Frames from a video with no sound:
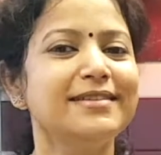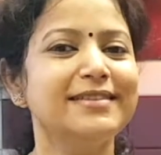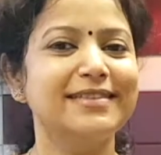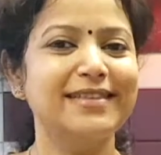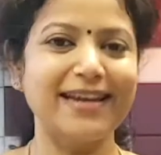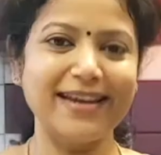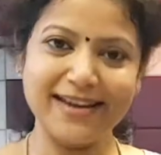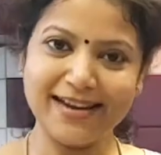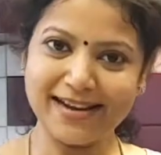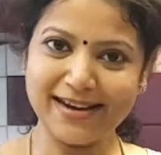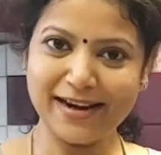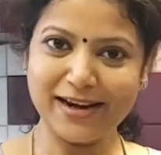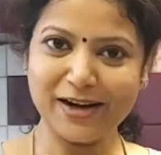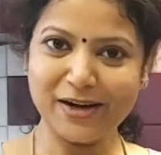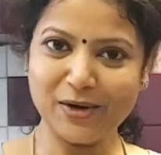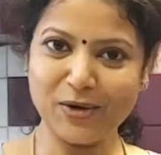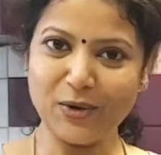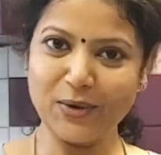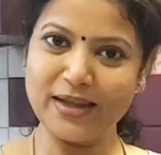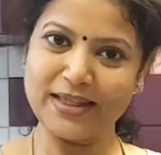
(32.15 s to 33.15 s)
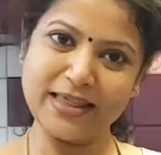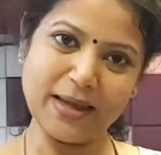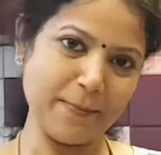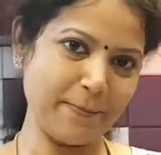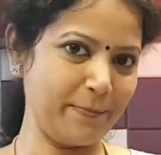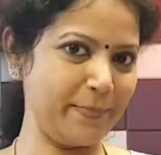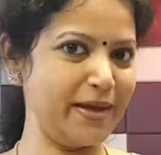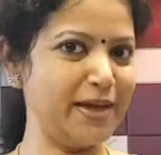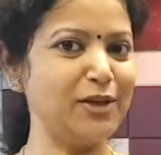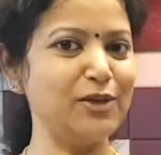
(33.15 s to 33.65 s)
சேனக்கிழங்கோட
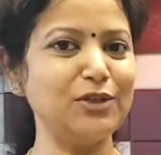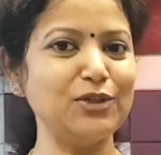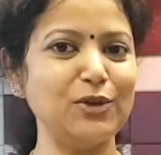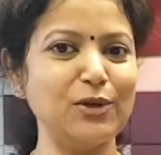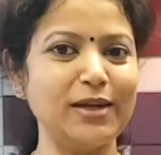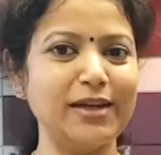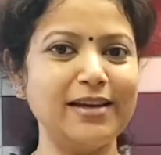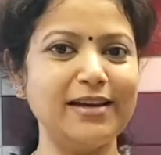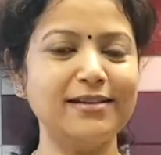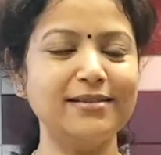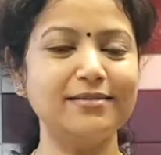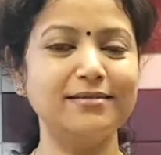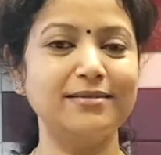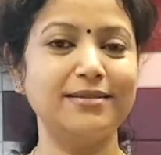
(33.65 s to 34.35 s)
தம்பின்னு சொல்லலாம்